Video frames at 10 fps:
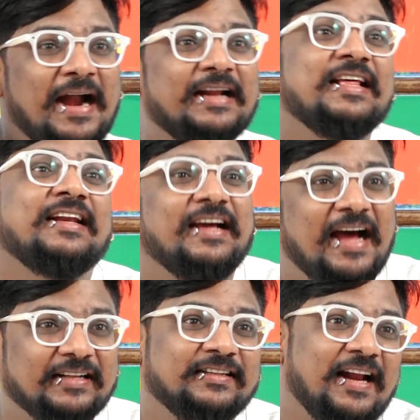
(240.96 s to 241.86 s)
ఆడదాన్ని
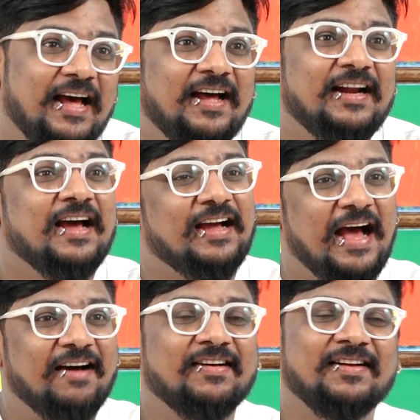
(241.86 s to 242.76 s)
కాదురా నాకు
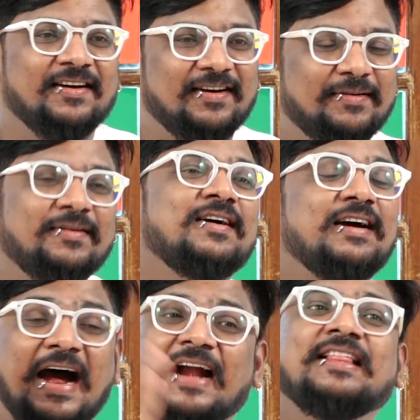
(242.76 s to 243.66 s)
కావ
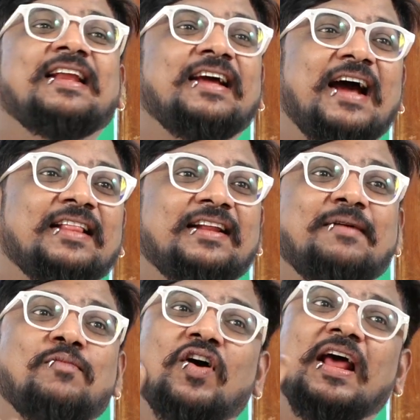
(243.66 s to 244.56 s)
ఆడదాన్ని కాదురా
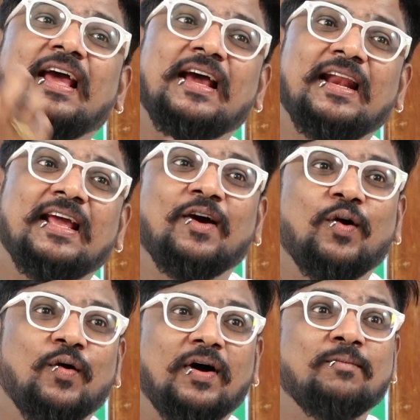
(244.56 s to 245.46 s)
మొగ్గలక
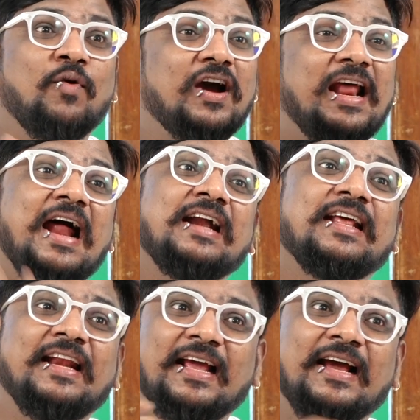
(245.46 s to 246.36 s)
లింగో మొగ్గల
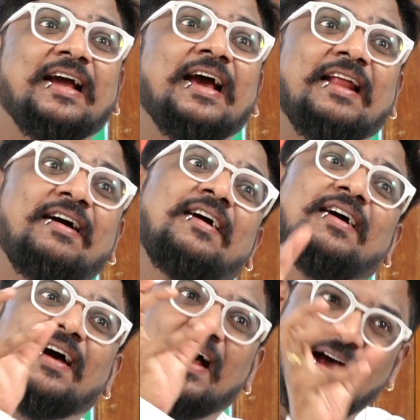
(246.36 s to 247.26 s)
అంటే లింగం కల
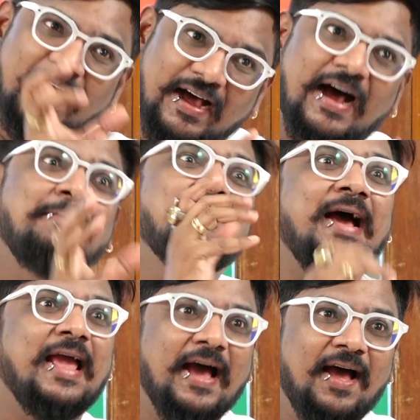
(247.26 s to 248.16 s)

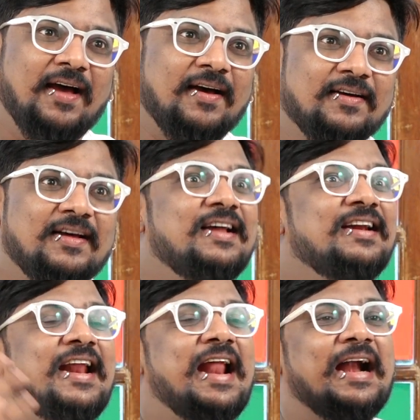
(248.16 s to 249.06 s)
అబ్బాయా
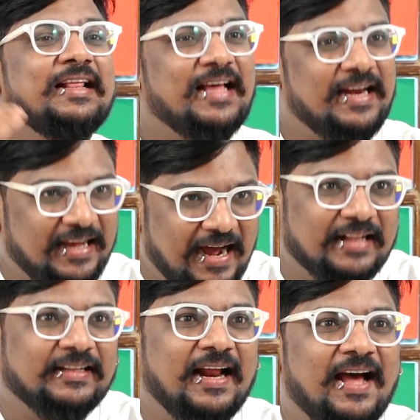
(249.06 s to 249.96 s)
నేను ఆడదాన్ని
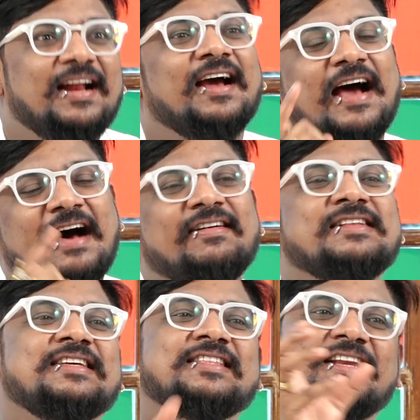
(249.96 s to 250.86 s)
కాదురా నాకు
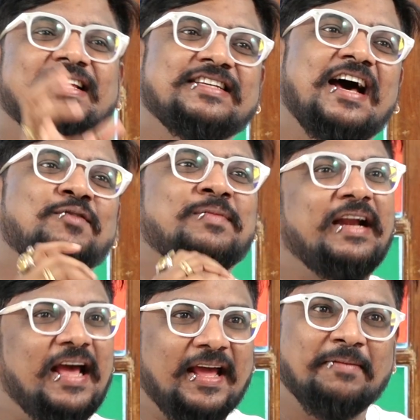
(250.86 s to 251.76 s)
కావాల్సింది నీ జారు
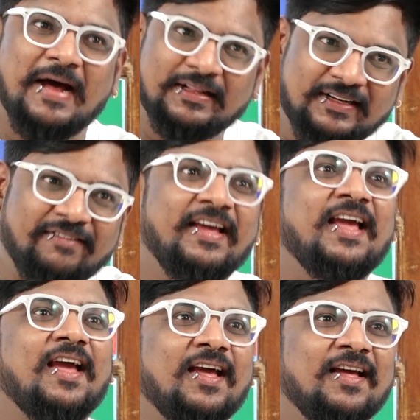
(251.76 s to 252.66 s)
మిఠాయ
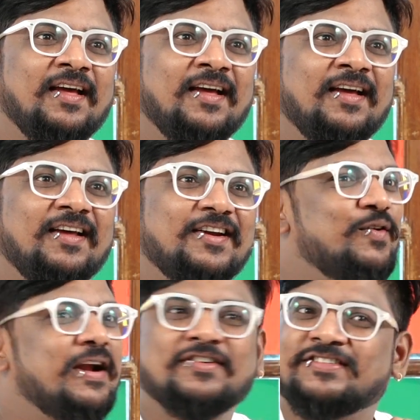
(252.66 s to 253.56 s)
మాత్రమే
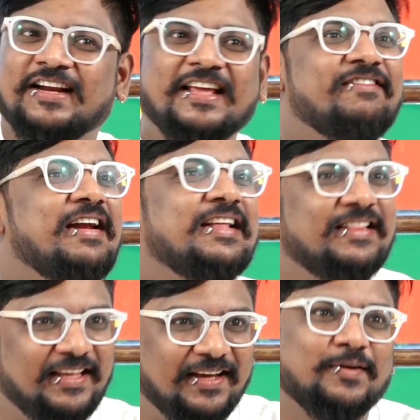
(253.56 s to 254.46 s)
నువ్వు అనవసరంగా ఇవన్నీ
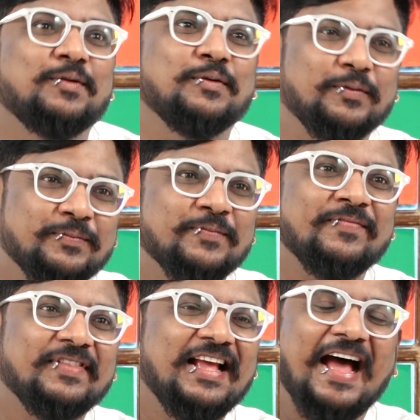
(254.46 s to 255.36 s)
తీయకు
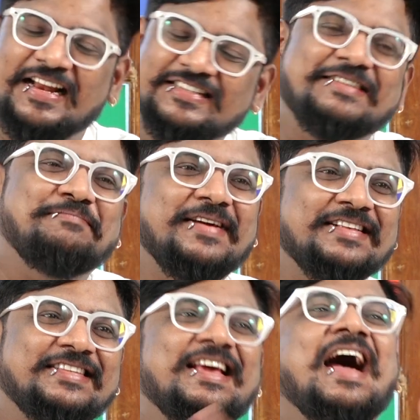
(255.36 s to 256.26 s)
అని చెప్పేసి